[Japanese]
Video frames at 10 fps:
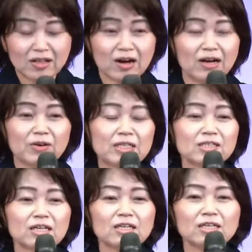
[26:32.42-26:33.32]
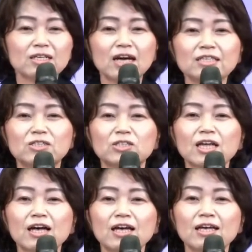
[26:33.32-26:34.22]
だから私がいかに
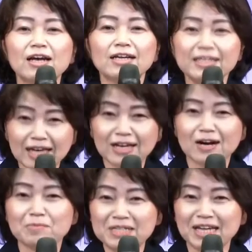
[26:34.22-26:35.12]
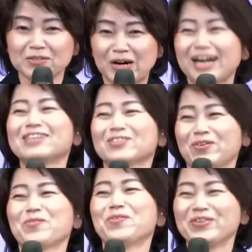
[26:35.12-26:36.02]
伝えられないかがみんなにわかると
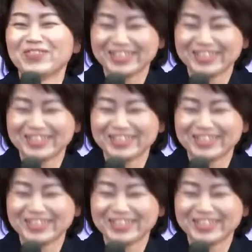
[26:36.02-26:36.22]
思います